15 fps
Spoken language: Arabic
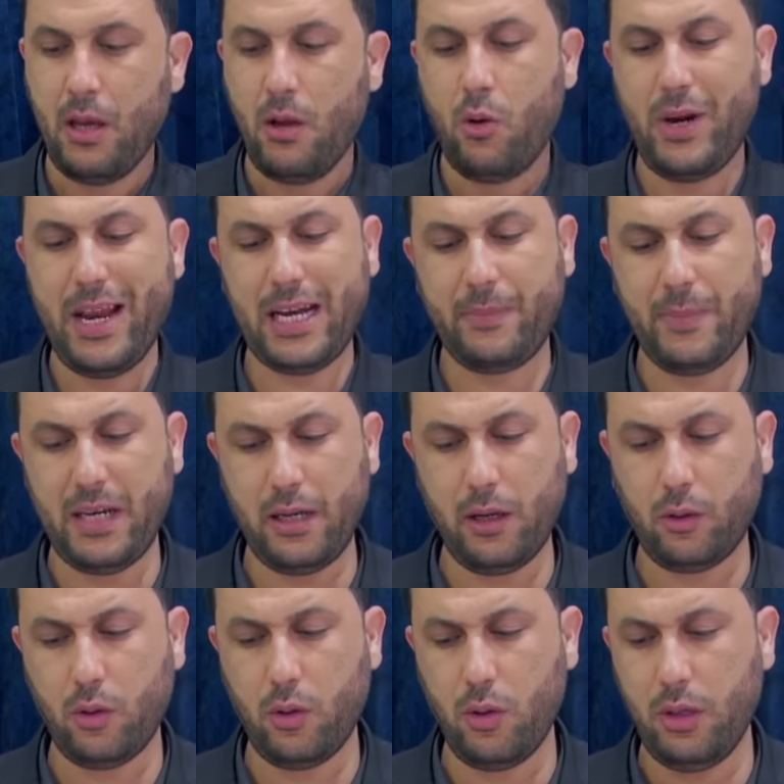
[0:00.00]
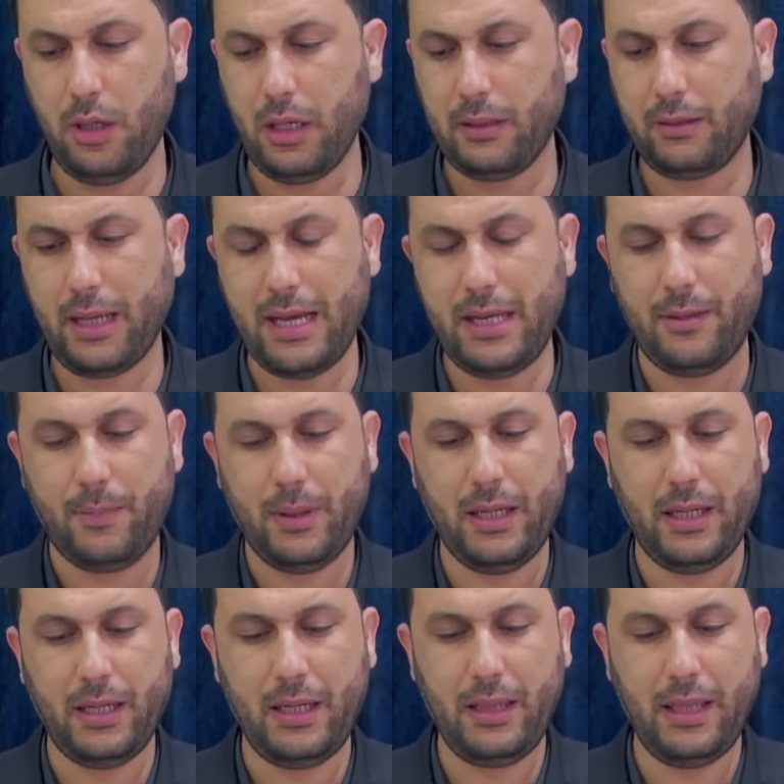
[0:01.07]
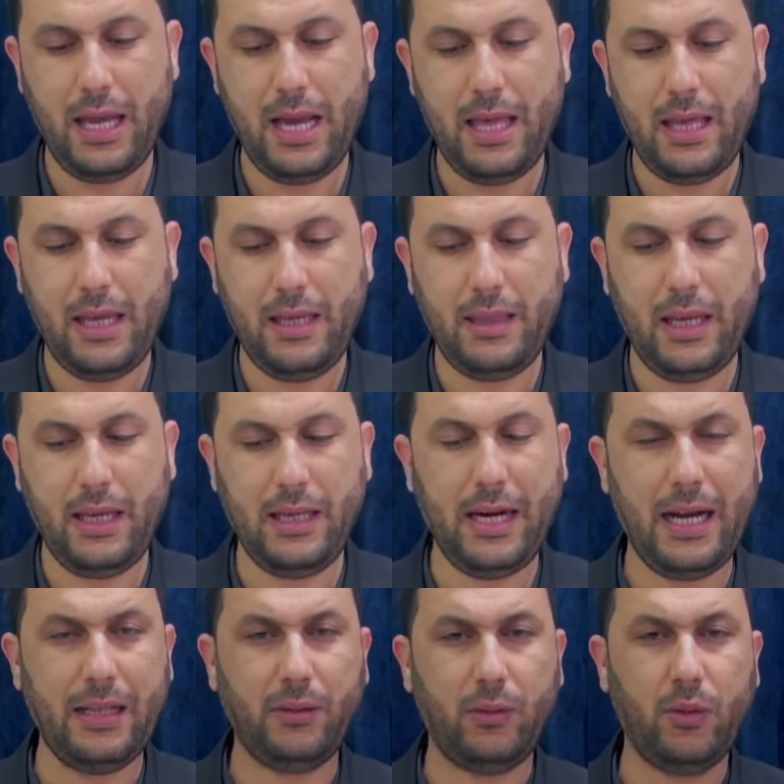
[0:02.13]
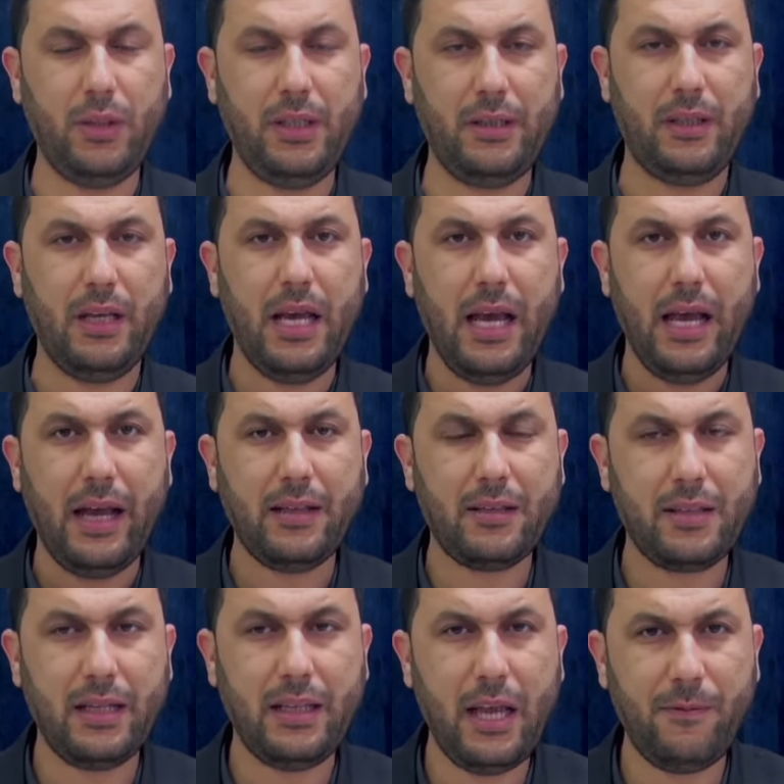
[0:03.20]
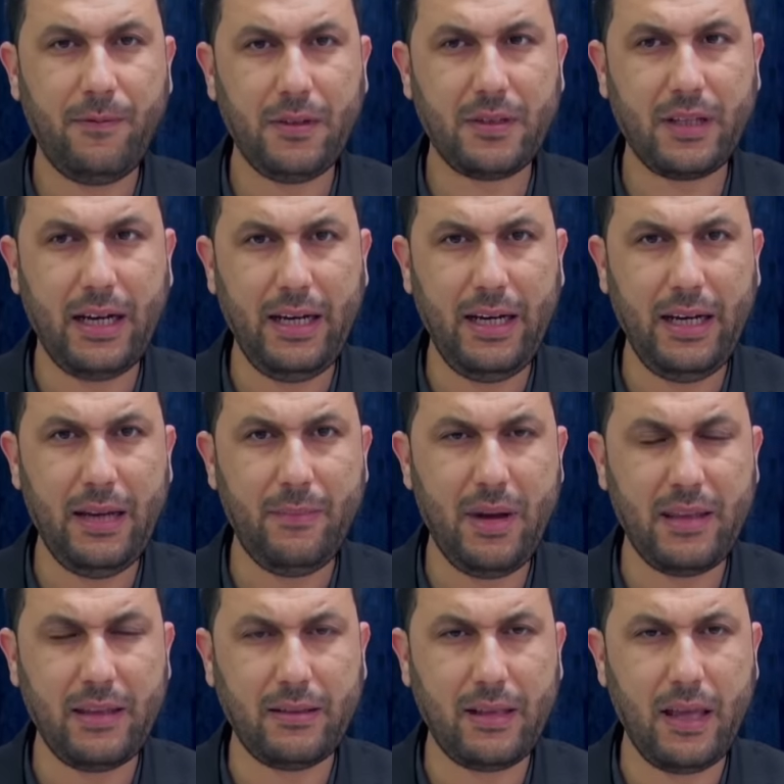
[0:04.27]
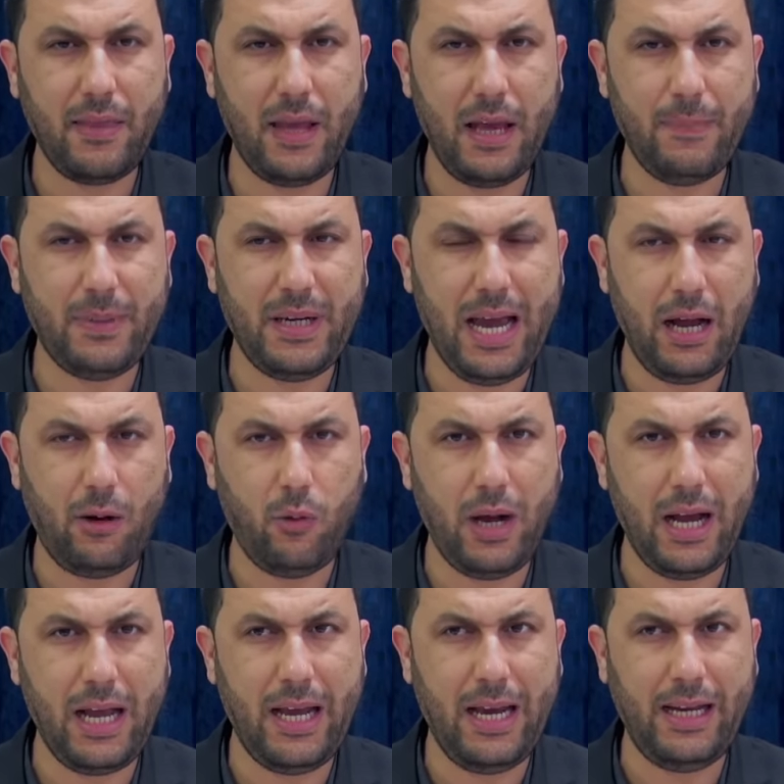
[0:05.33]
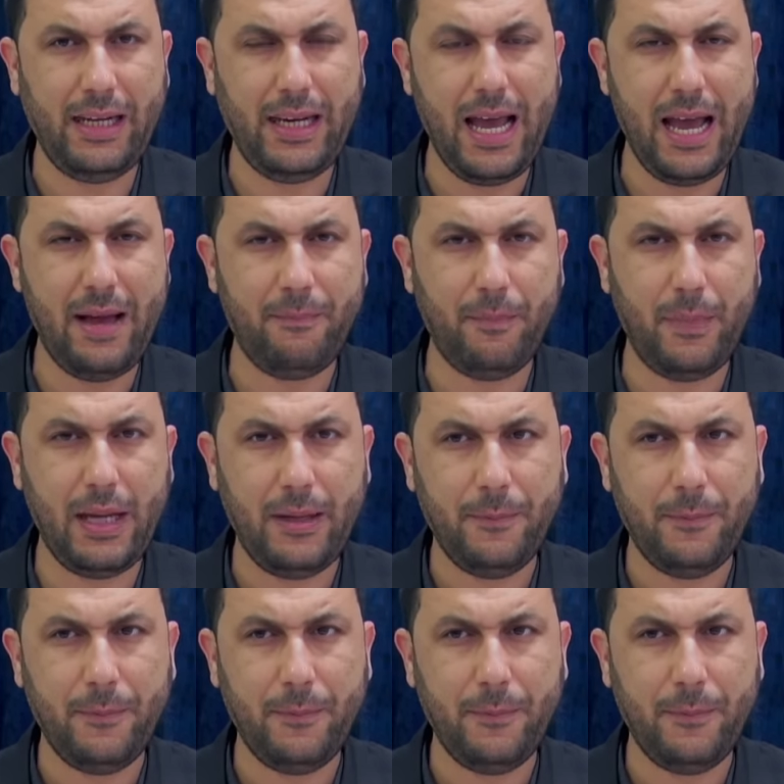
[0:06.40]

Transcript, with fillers: هناك من يقول طيب إذا إذا إيران تريد استهداف إسرائيل لماذا تذهب نحو إعلام